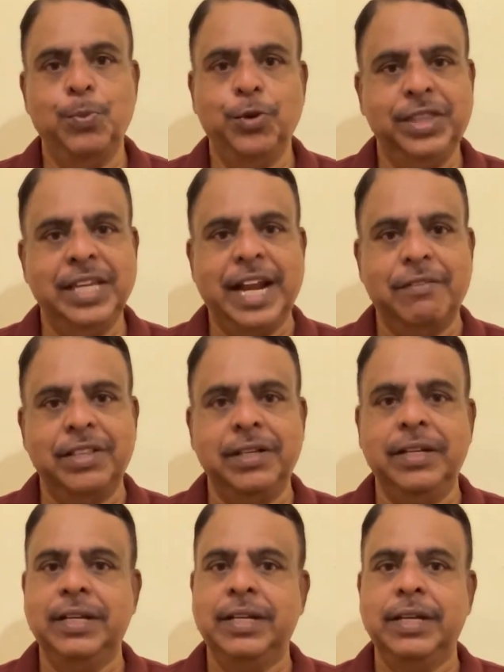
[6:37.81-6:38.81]
முக்தி அடைவது
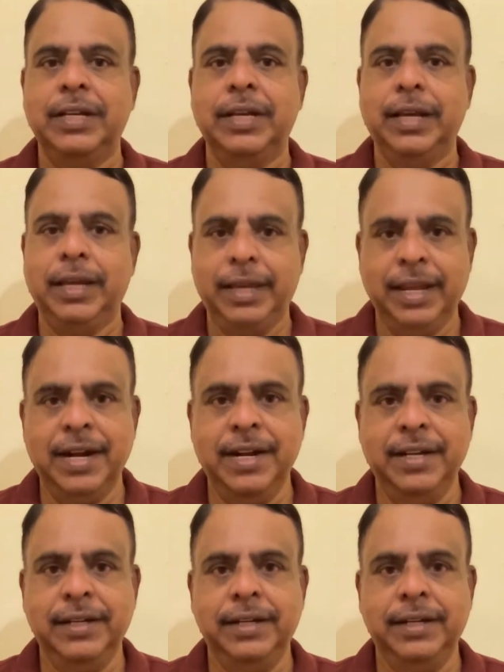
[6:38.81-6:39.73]
இரண்டு